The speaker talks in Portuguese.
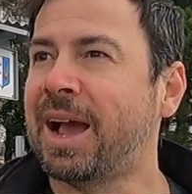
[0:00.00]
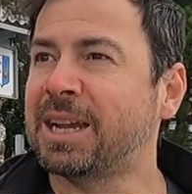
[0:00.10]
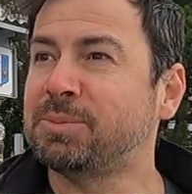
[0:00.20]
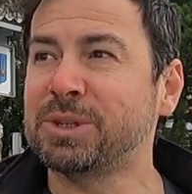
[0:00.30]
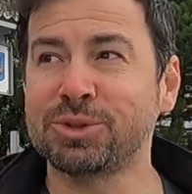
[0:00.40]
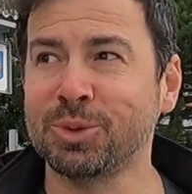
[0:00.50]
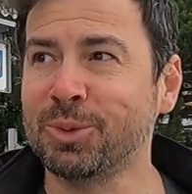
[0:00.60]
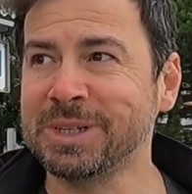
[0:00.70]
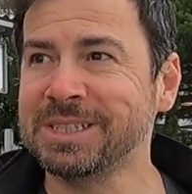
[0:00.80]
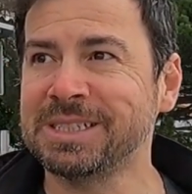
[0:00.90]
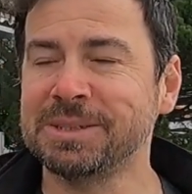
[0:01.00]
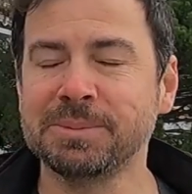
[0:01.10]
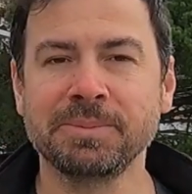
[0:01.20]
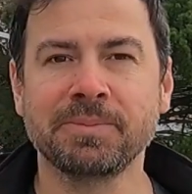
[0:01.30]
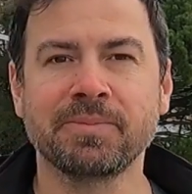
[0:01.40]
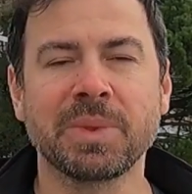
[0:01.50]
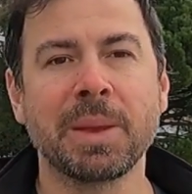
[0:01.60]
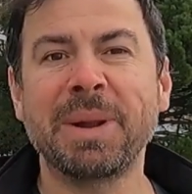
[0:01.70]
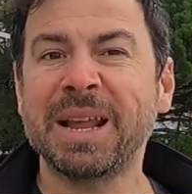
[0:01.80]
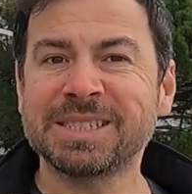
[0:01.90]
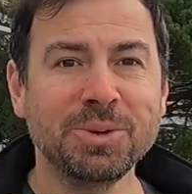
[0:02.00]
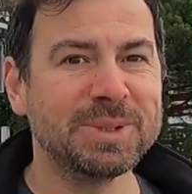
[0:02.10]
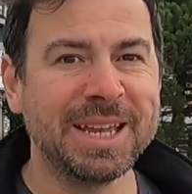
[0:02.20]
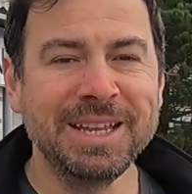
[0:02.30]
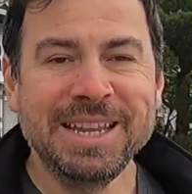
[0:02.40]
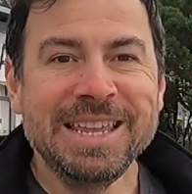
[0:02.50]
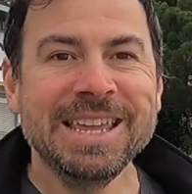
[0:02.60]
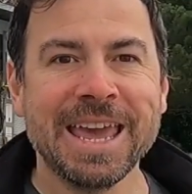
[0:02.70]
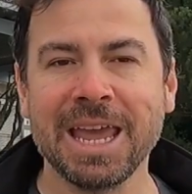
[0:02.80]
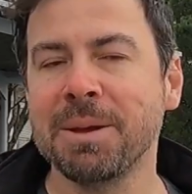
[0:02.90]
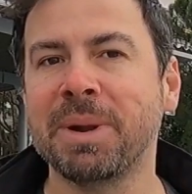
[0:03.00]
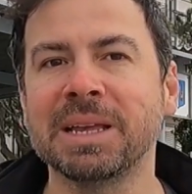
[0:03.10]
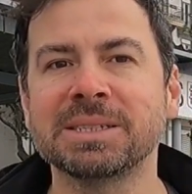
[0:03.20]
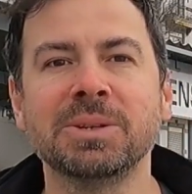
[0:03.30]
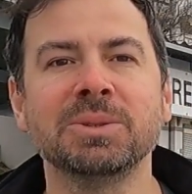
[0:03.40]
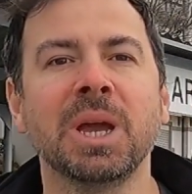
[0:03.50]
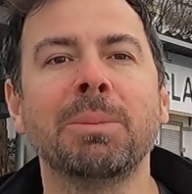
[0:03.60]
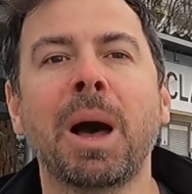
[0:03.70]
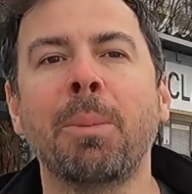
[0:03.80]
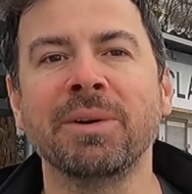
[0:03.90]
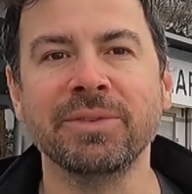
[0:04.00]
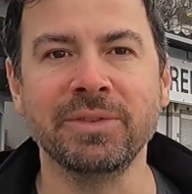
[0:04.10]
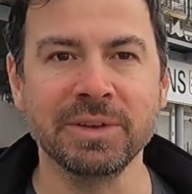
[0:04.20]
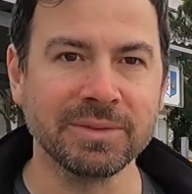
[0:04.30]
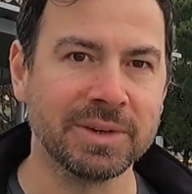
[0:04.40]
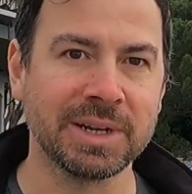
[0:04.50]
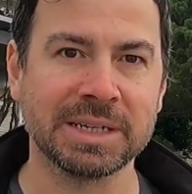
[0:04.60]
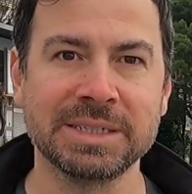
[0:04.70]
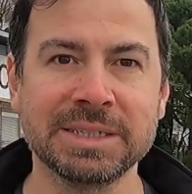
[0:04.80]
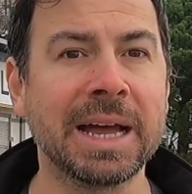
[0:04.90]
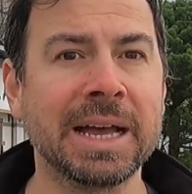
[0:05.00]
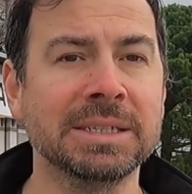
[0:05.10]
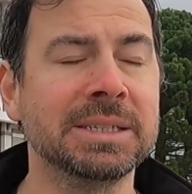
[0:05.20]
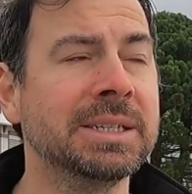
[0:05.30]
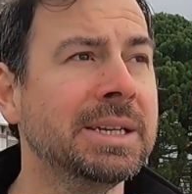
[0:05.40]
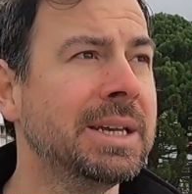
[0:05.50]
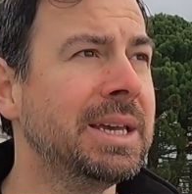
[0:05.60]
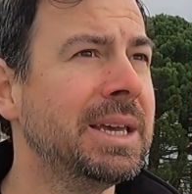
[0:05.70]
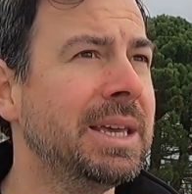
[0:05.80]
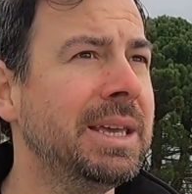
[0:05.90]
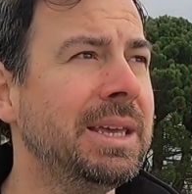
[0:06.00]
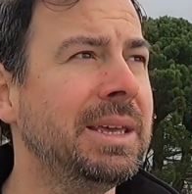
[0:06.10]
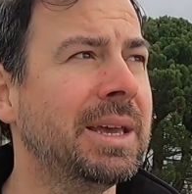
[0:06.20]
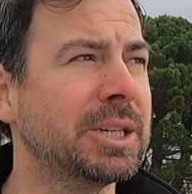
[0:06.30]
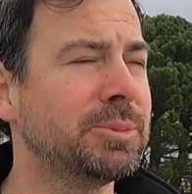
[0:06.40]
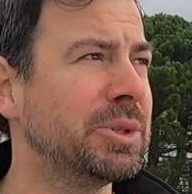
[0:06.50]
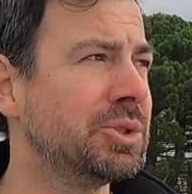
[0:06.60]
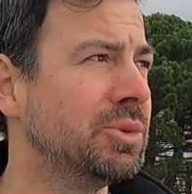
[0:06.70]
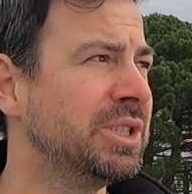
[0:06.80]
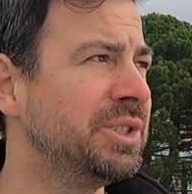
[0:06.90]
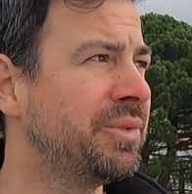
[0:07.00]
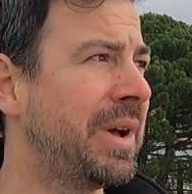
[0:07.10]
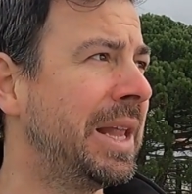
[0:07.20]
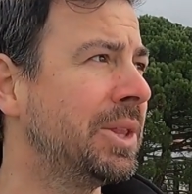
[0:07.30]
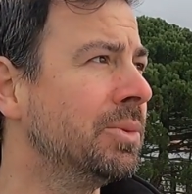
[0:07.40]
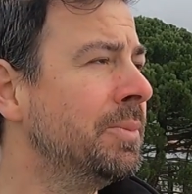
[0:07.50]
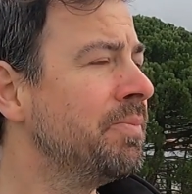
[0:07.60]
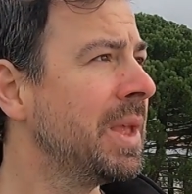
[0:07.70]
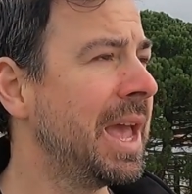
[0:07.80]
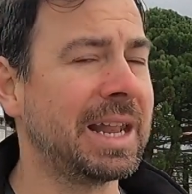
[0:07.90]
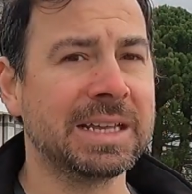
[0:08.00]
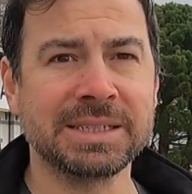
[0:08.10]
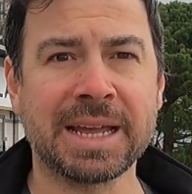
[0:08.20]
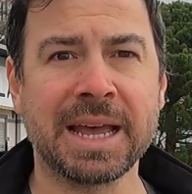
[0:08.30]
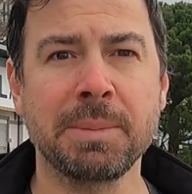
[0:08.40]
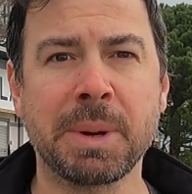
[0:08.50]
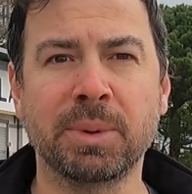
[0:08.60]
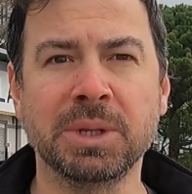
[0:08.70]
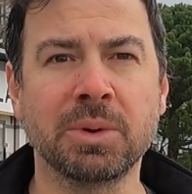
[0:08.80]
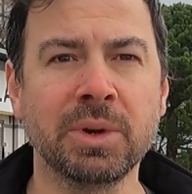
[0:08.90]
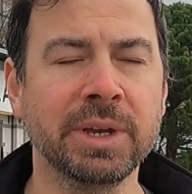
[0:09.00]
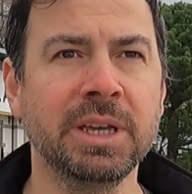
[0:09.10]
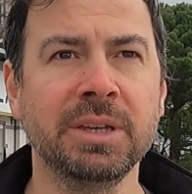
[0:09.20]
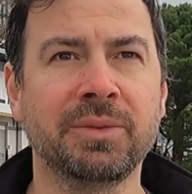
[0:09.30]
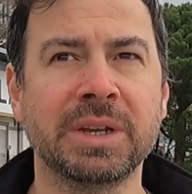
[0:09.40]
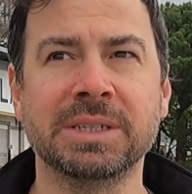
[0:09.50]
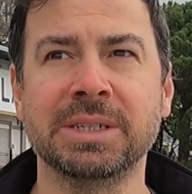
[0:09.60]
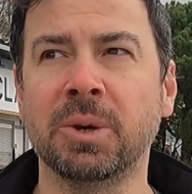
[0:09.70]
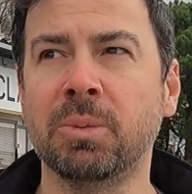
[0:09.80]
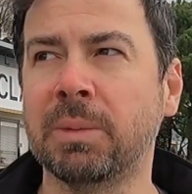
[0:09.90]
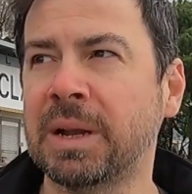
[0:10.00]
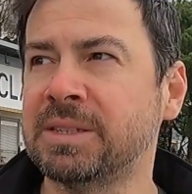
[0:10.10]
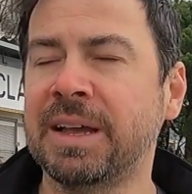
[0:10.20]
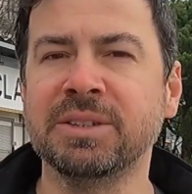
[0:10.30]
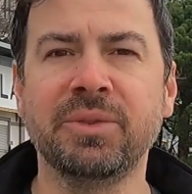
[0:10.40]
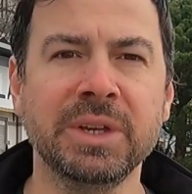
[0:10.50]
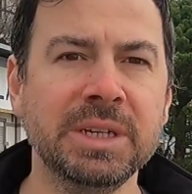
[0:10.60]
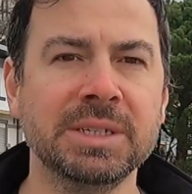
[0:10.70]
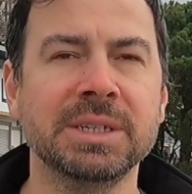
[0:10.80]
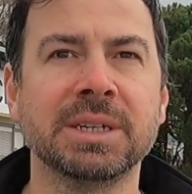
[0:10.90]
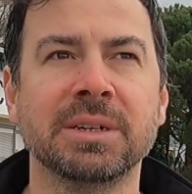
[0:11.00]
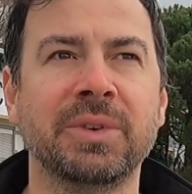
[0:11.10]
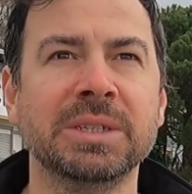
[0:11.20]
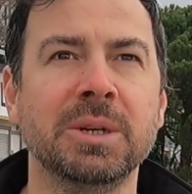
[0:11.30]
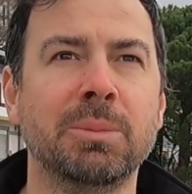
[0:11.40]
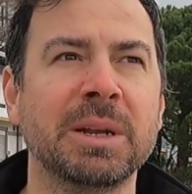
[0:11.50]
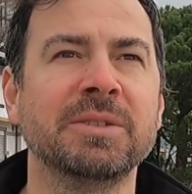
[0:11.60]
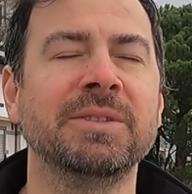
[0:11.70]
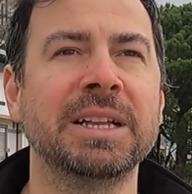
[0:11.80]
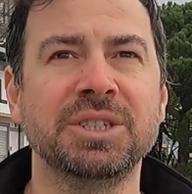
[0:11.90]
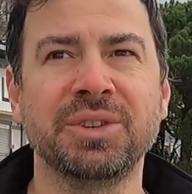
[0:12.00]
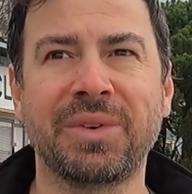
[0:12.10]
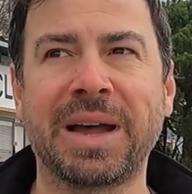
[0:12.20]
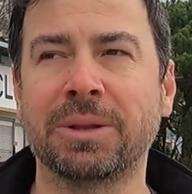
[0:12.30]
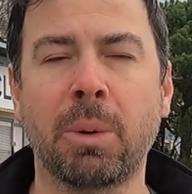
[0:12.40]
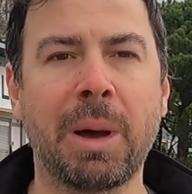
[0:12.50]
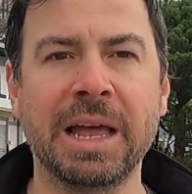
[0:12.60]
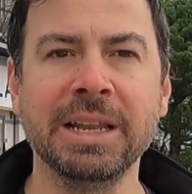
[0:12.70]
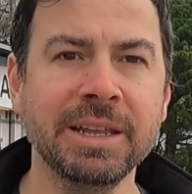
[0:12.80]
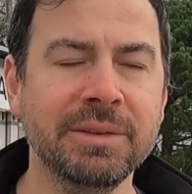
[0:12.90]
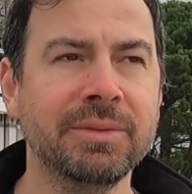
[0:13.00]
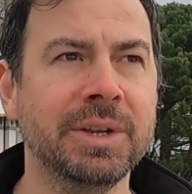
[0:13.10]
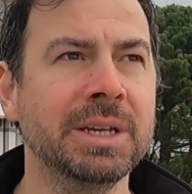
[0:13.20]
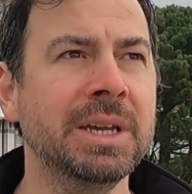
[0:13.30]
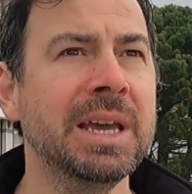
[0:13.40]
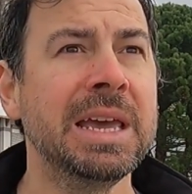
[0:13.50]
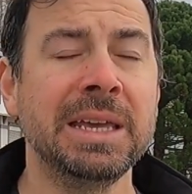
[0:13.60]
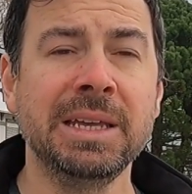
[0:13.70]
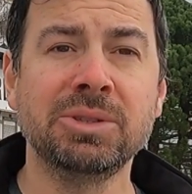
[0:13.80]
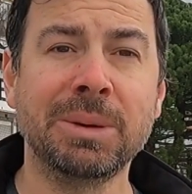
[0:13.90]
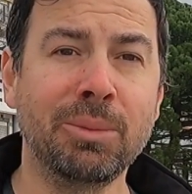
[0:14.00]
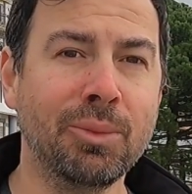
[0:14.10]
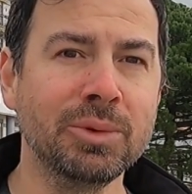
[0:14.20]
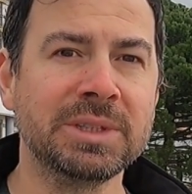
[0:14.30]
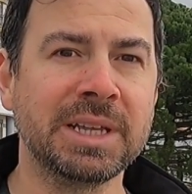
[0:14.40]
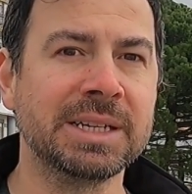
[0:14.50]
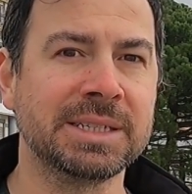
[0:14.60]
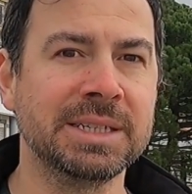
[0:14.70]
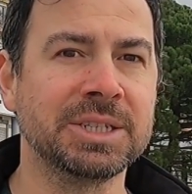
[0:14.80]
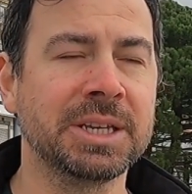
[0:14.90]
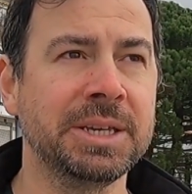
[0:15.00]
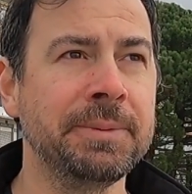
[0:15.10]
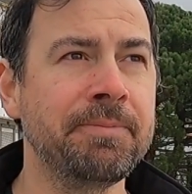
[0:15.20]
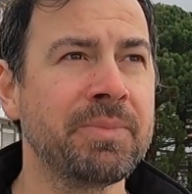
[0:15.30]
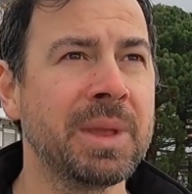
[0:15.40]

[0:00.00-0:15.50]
As pessoas parece que não tem ninguém, parece que não tem uma alma viva na cidade. E as pessoas, de fato, elas saem para poder correr, fazer uma atividade física, fazer uma atividade de fato ao ar livre. Isso é muito interessante aqui.